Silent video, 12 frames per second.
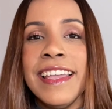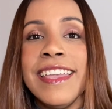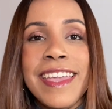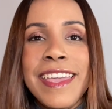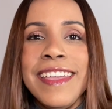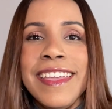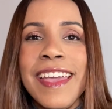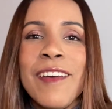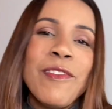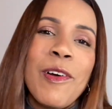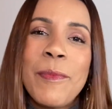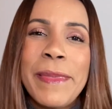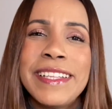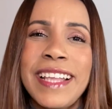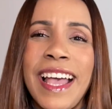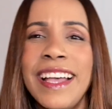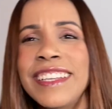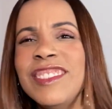E eu vou
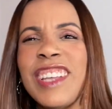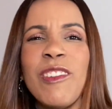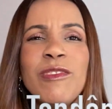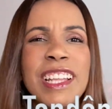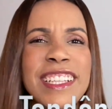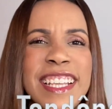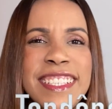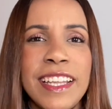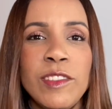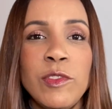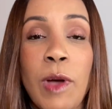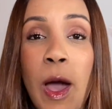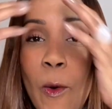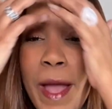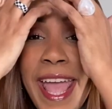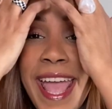começar já com tendência atual.